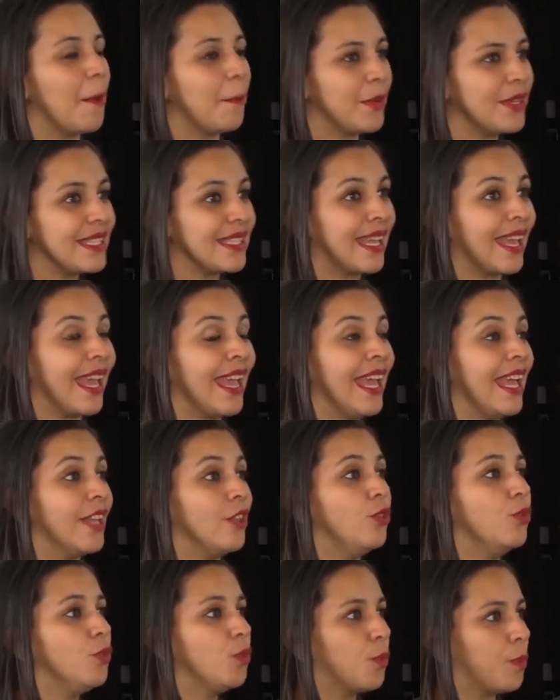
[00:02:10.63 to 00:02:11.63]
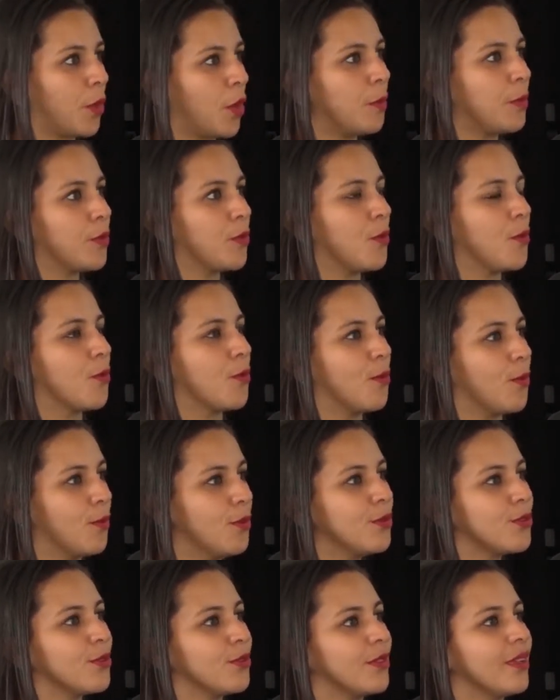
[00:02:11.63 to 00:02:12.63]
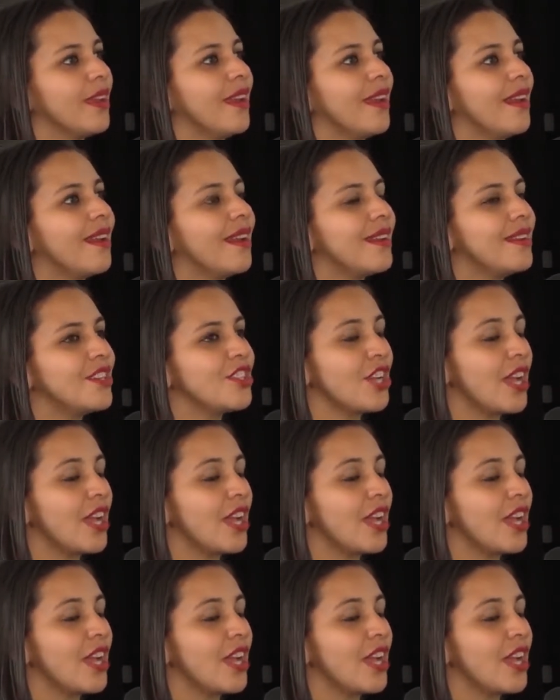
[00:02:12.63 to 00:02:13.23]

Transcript: Pois é, no próprio concurso, né, eles